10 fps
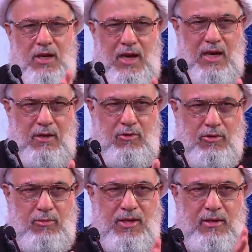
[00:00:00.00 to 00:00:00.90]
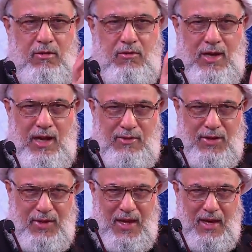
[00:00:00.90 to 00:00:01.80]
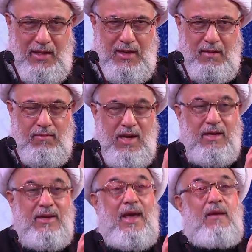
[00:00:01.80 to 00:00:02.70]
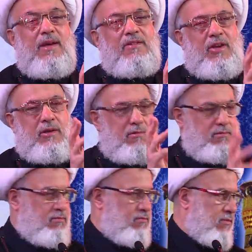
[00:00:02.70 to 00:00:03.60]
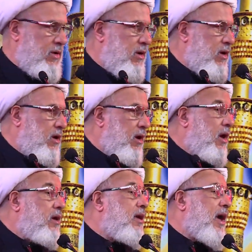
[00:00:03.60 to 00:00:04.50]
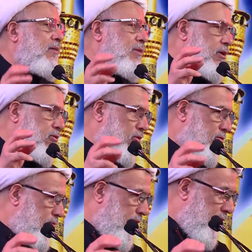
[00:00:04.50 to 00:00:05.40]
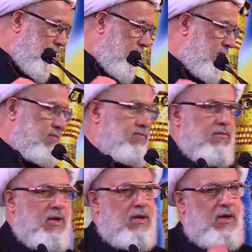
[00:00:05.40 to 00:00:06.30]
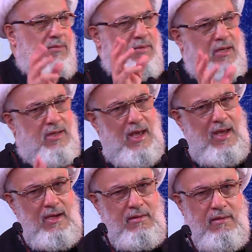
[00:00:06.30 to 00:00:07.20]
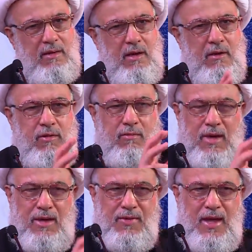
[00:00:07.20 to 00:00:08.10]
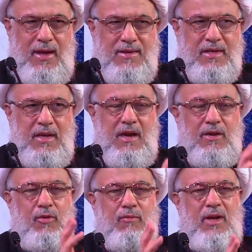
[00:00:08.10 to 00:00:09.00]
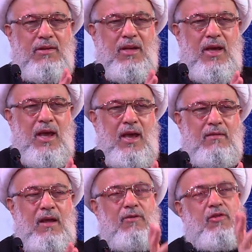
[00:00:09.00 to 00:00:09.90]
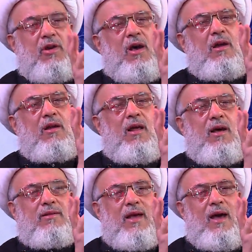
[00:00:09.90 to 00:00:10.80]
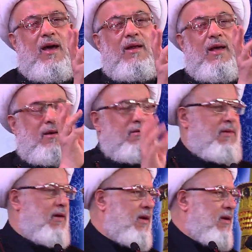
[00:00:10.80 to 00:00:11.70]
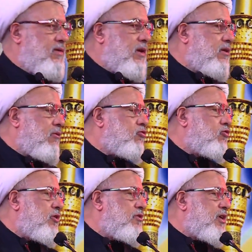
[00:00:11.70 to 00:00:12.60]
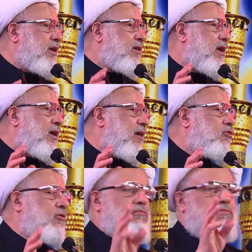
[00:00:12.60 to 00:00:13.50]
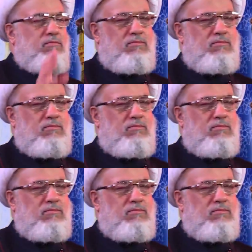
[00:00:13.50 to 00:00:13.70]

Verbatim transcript: من خلال الخطبة الأولى والثانية برنامجا إن عملتم به ابتداء ثم أثناء الزيارة ثم انتهاء إن شاء الله تعالى ستكون الجنة لكم